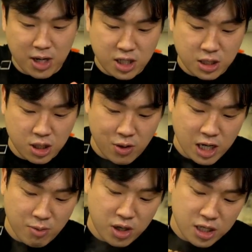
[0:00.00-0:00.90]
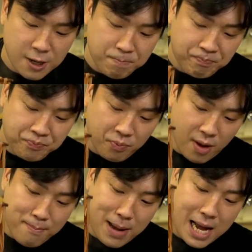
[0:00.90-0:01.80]
맛이 있어요 왜냐면 이제
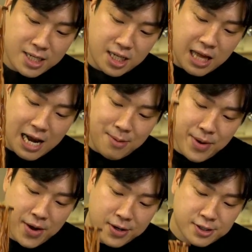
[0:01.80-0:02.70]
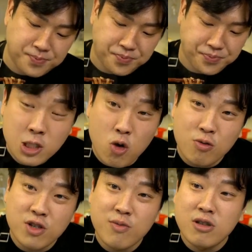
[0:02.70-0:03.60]
팥이 달면
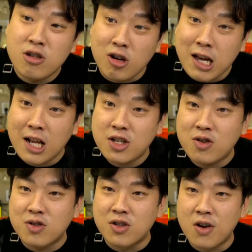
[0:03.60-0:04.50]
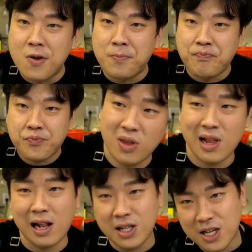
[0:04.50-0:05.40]
소금 넣으면 더 달아지거든요
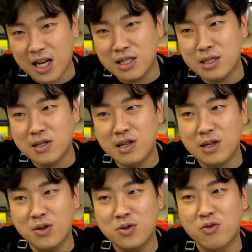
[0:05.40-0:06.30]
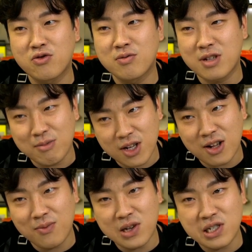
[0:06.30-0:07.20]
달지 않은 상태에서 조금
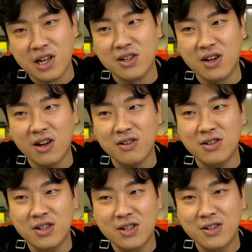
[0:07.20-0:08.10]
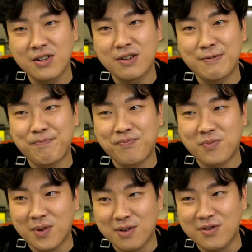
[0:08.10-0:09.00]
짭짤한 맛이 나니까
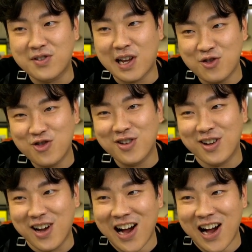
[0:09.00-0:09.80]
그 짠죽인가